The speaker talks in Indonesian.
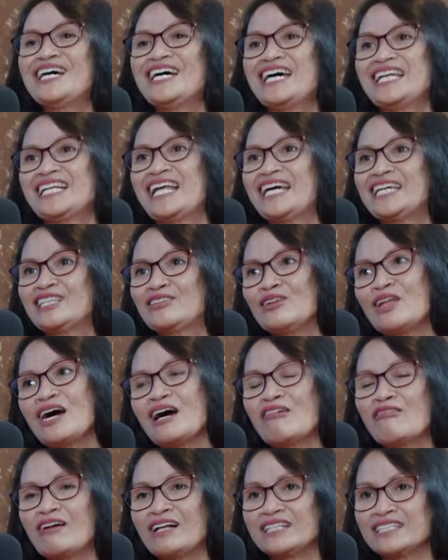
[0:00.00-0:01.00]
Nah itulah
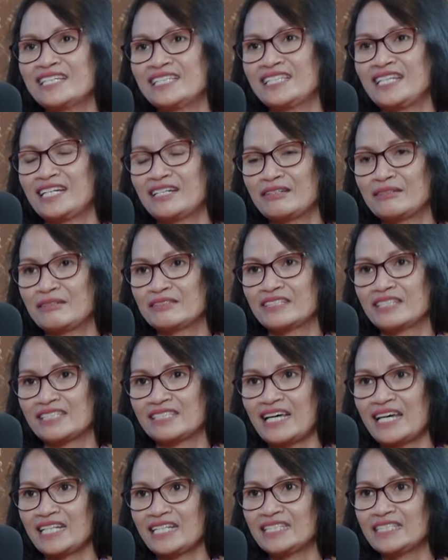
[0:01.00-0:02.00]
awalnya yang
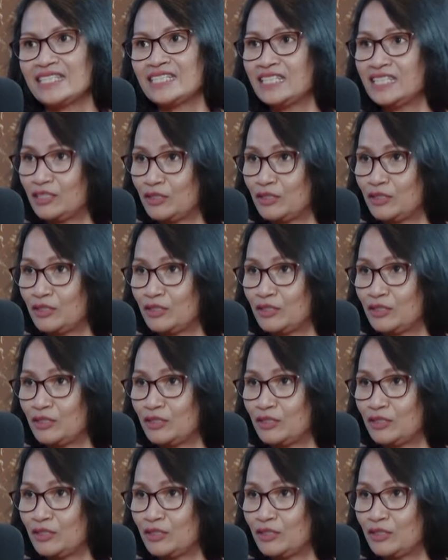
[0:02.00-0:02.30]
tertarik di